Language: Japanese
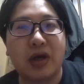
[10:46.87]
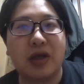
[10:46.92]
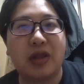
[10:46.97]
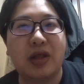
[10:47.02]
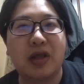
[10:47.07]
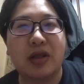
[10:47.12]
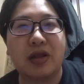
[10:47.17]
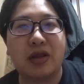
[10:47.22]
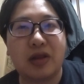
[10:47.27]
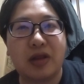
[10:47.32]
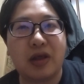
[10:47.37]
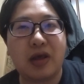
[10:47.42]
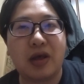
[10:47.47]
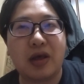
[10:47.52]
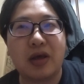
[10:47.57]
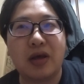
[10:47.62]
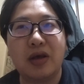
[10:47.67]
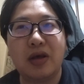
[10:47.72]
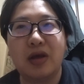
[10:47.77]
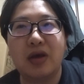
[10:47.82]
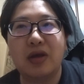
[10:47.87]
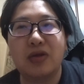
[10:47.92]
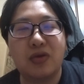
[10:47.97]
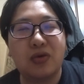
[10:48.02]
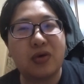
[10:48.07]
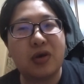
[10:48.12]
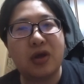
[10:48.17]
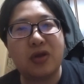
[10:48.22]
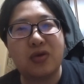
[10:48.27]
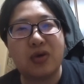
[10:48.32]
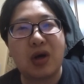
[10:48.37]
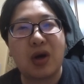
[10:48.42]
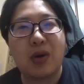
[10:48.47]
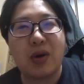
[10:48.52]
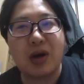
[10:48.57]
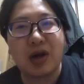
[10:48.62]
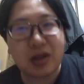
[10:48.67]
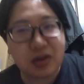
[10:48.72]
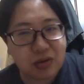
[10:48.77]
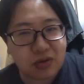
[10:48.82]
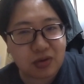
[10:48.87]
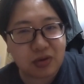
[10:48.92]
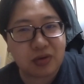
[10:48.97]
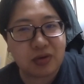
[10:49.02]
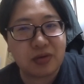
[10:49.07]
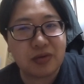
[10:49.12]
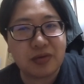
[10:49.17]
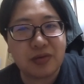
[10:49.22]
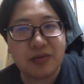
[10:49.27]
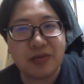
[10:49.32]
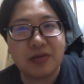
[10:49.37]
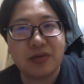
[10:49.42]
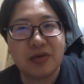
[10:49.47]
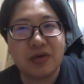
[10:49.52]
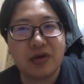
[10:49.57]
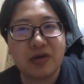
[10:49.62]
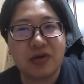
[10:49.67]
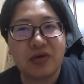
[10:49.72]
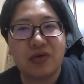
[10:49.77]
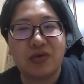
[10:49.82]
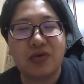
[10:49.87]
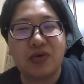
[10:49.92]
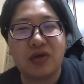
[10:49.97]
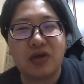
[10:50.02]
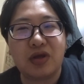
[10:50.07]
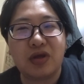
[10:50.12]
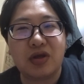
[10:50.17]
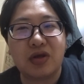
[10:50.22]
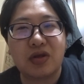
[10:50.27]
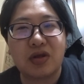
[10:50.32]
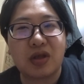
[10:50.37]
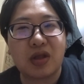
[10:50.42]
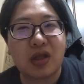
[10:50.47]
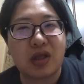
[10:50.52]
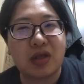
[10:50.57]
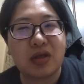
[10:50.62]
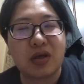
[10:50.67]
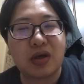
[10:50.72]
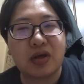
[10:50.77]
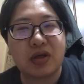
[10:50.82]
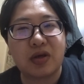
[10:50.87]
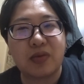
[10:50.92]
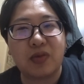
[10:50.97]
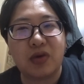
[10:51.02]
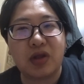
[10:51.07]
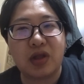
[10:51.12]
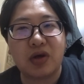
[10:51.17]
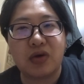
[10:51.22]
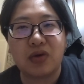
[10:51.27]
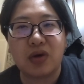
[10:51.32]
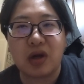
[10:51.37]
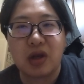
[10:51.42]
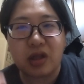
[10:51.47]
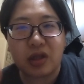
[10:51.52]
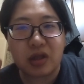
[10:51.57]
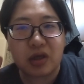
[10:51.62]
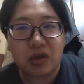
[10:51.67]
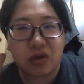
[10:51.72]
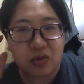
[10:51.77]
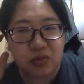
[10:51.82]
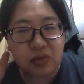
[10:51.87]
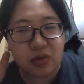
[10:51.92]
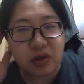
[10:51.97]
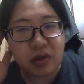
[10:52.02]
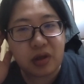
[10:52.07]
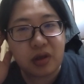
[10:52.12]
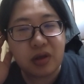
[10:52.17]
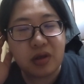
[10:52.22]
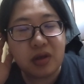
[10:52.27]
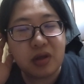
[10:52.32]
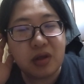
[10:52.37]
だけであって、時計と変わらんと。いうふうに言った哲学者もいたくらいなんだけどもね